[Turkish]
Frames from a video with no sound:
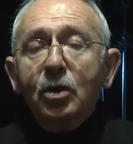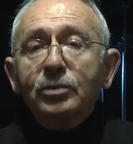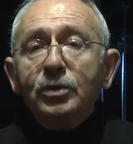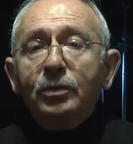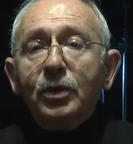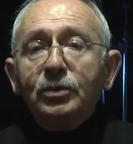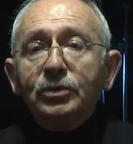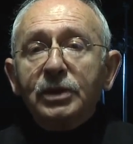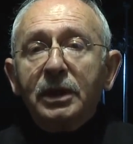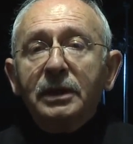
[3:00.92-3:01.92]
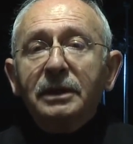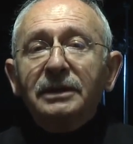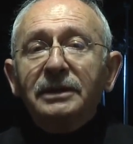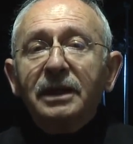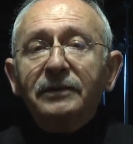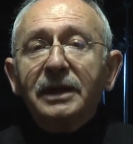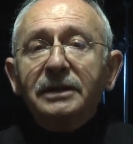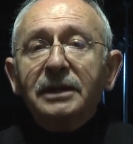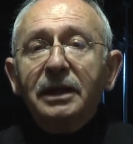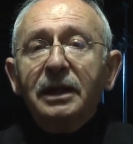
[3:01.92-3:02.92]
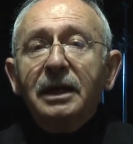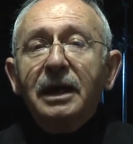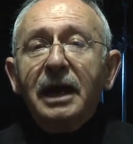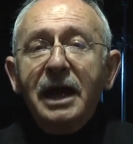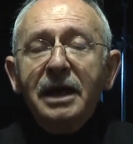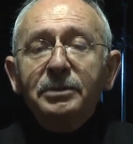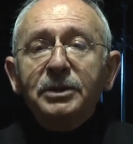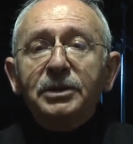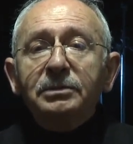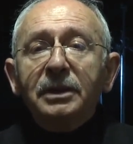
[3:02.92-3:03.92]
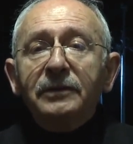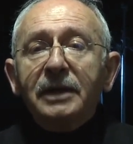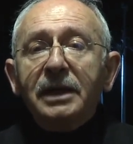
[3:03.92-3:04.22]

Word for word: Ömrü boyunca devlete her biçimde